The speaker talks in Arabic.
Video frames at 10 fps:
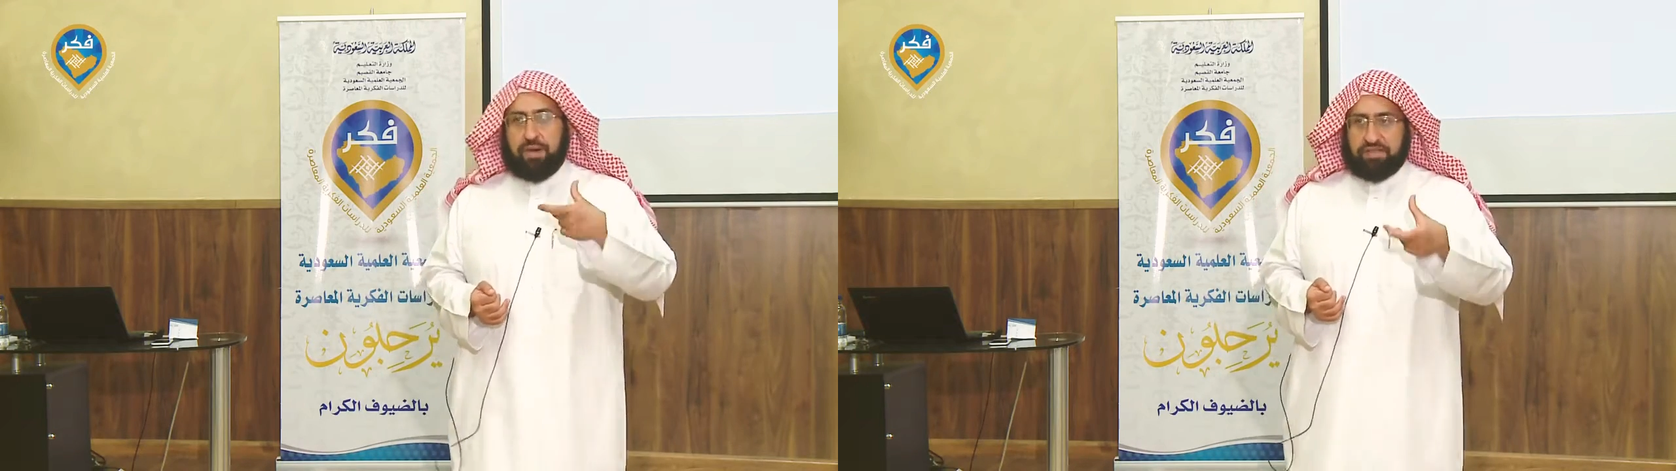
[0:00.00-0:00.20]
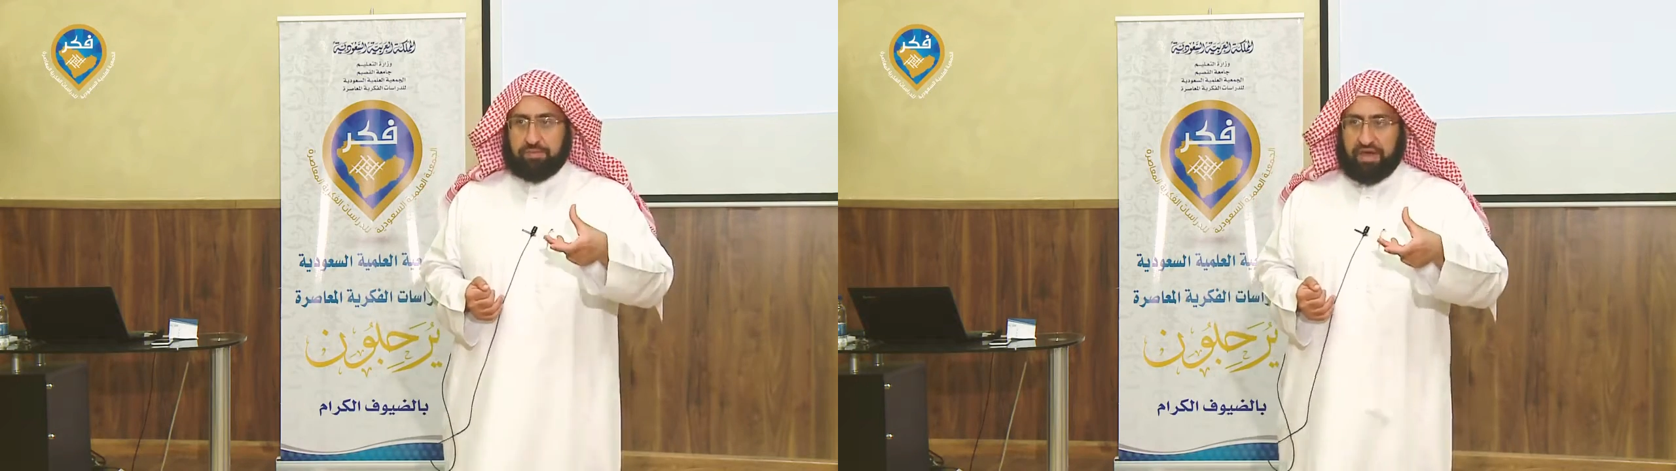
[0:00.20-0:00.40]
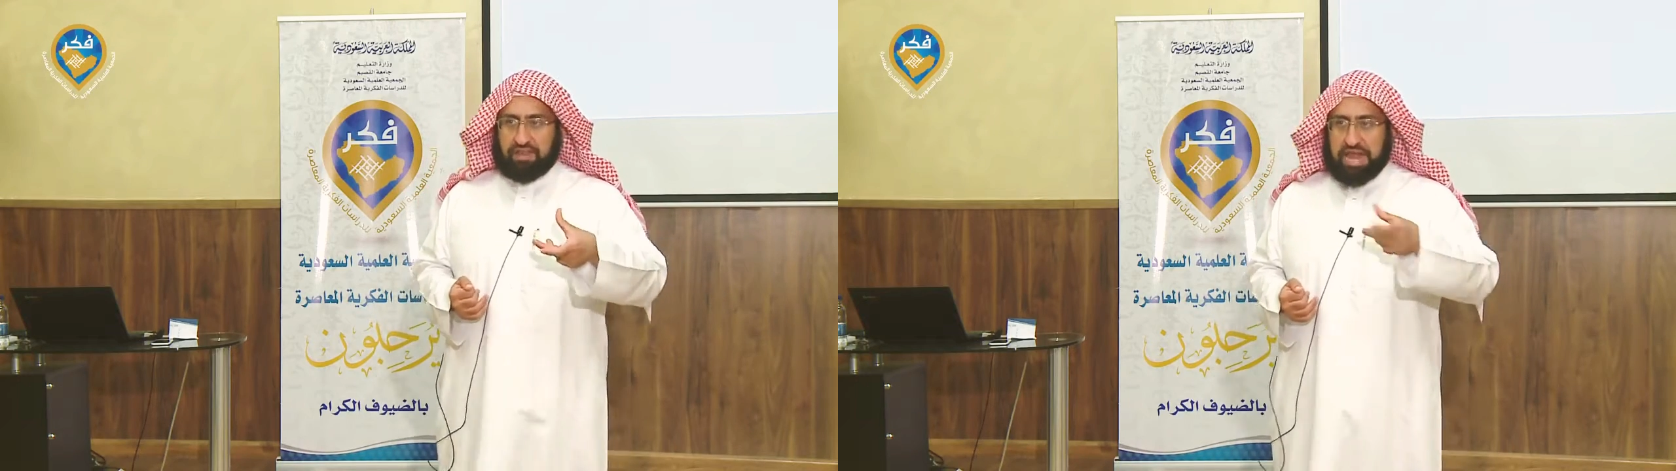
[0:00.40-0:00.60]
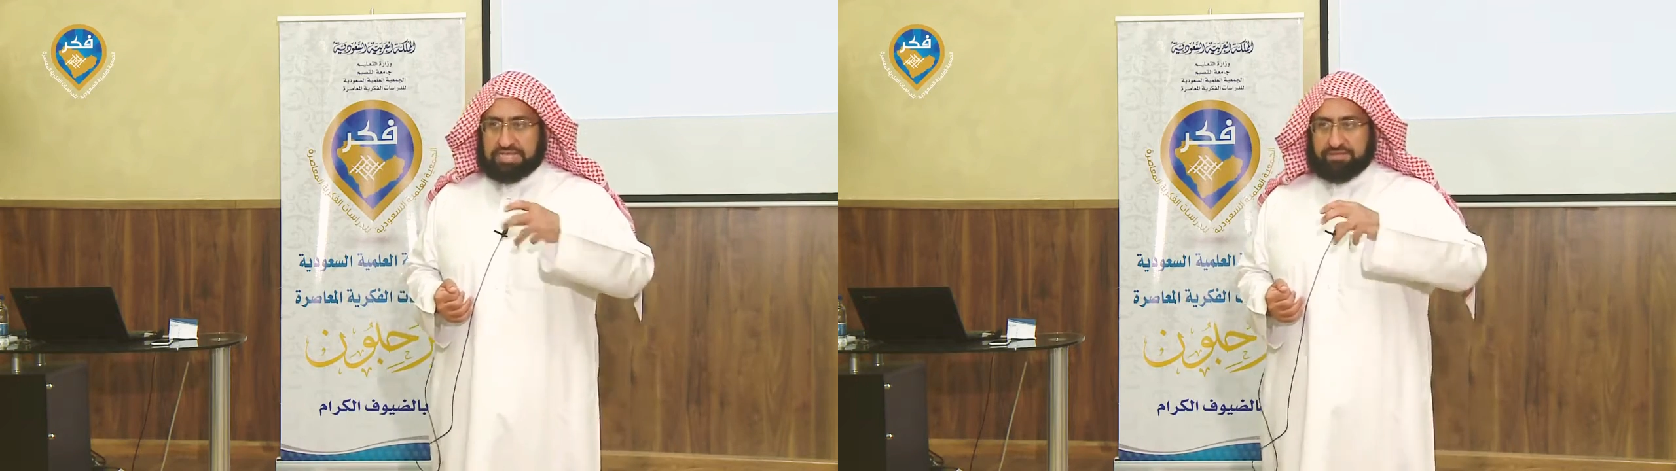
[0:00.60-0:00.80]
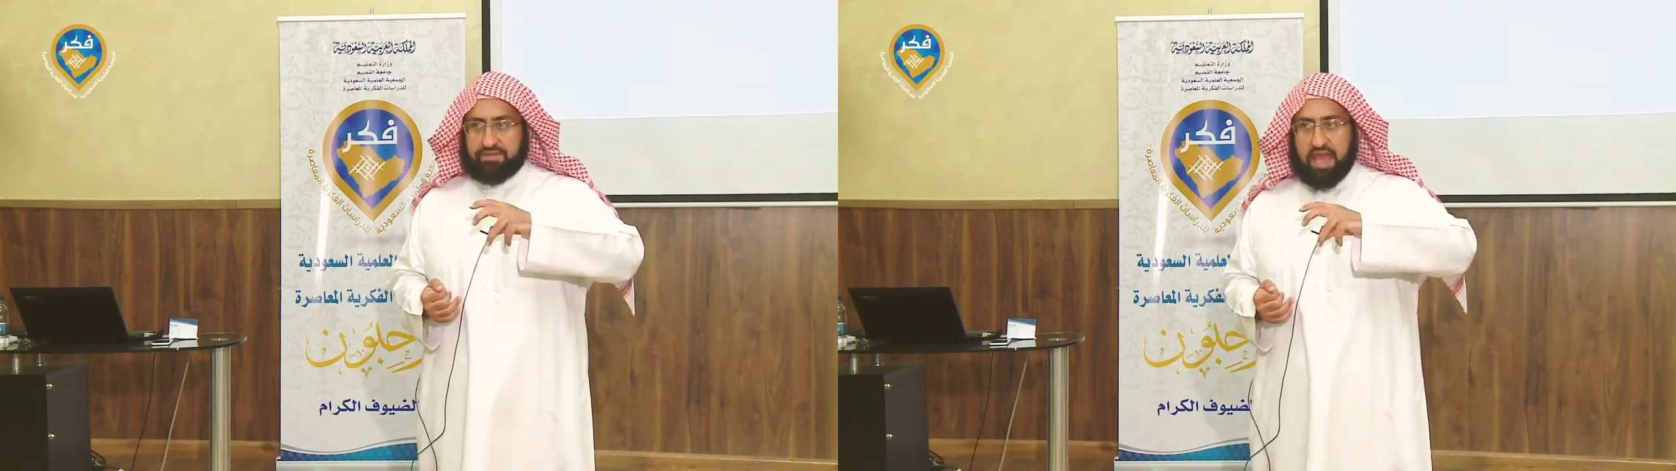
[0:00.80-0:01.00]
عند بعض
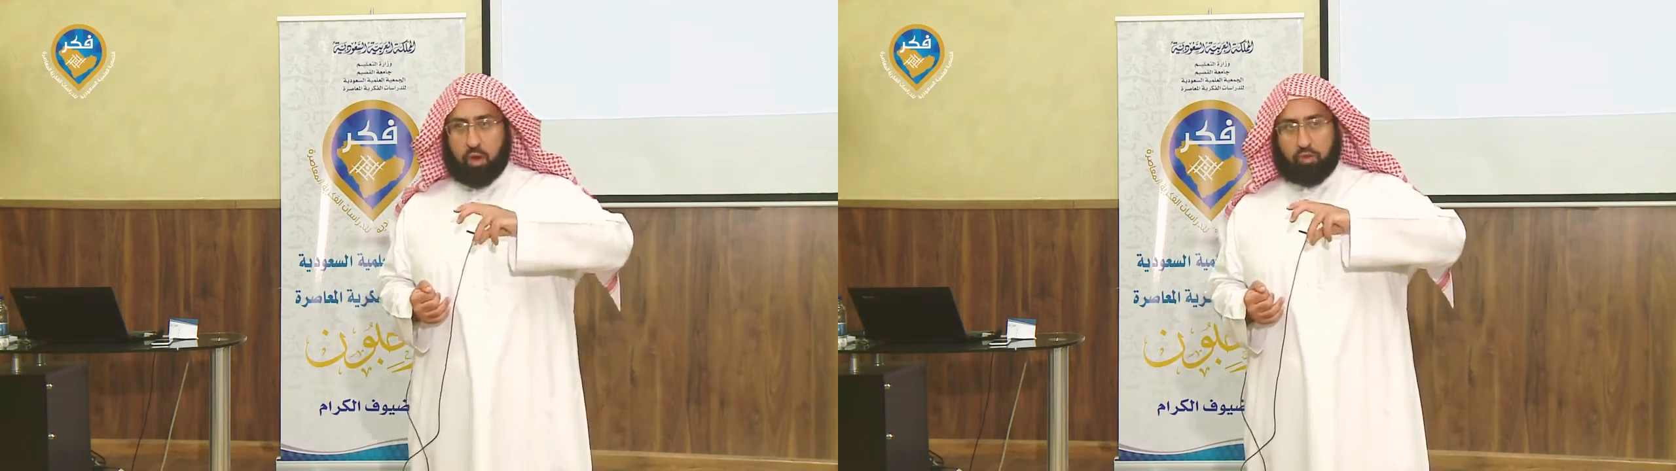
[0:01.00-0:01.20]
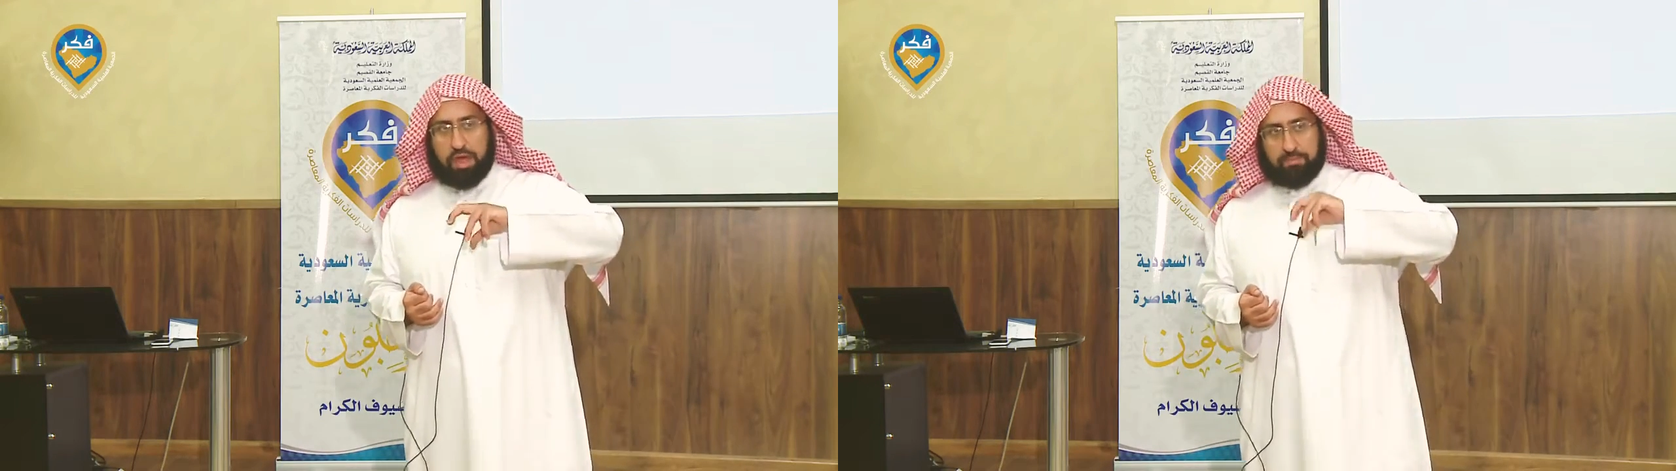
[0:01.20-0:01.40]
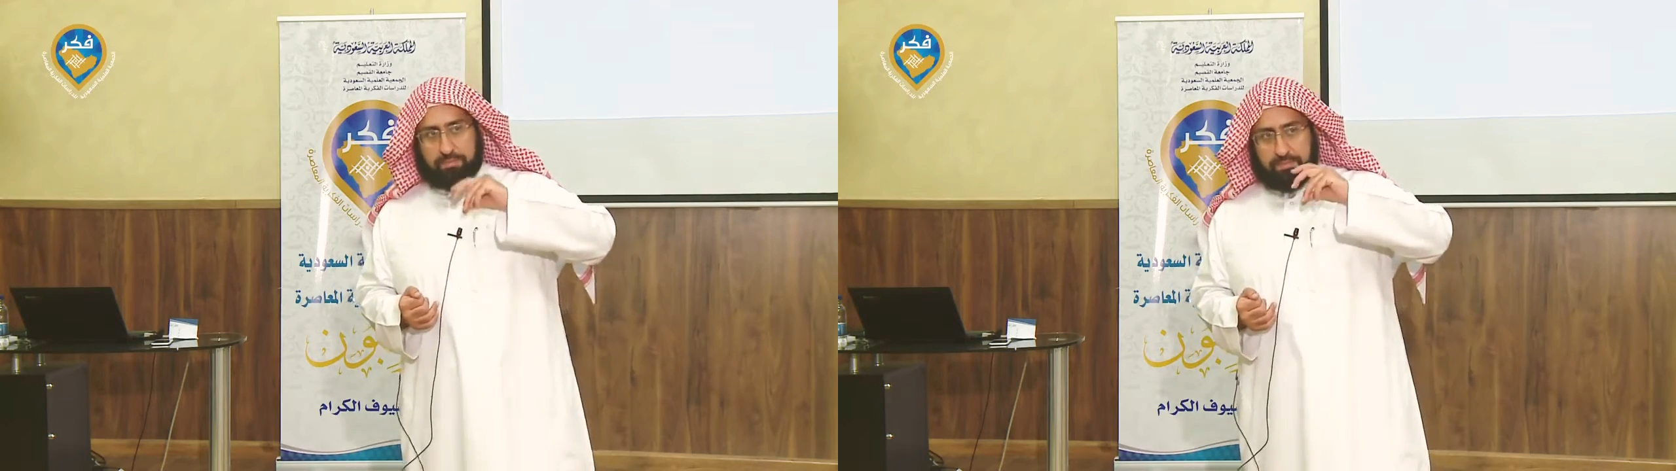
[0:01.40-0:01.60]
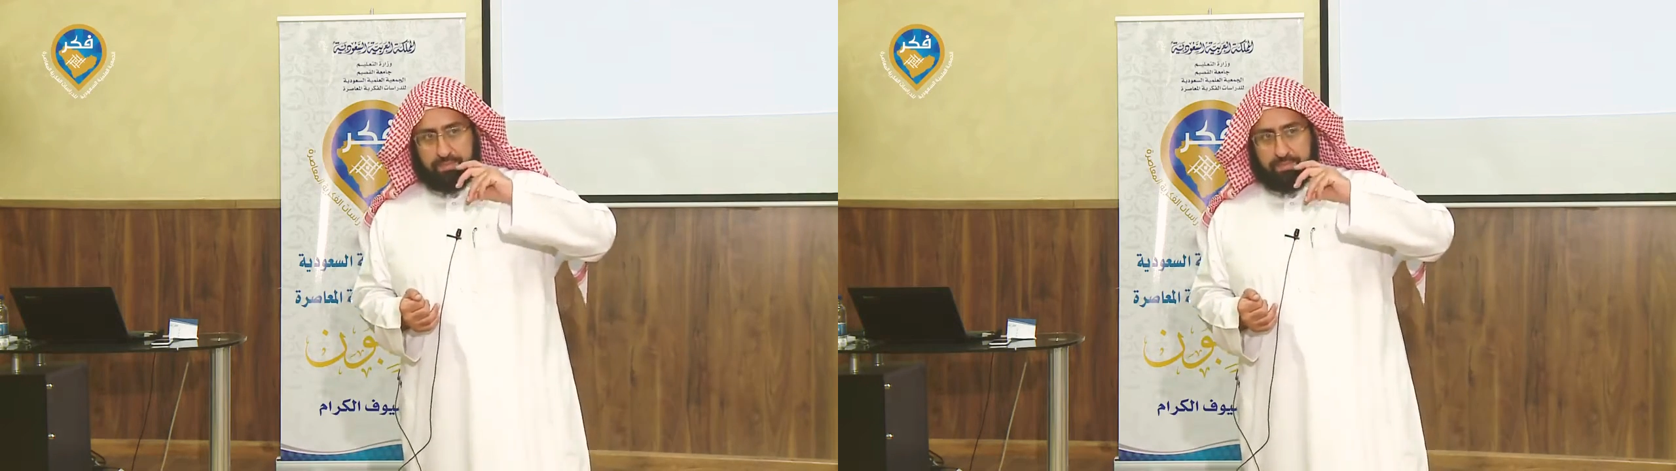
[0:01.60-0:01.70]
الناس فيأخذها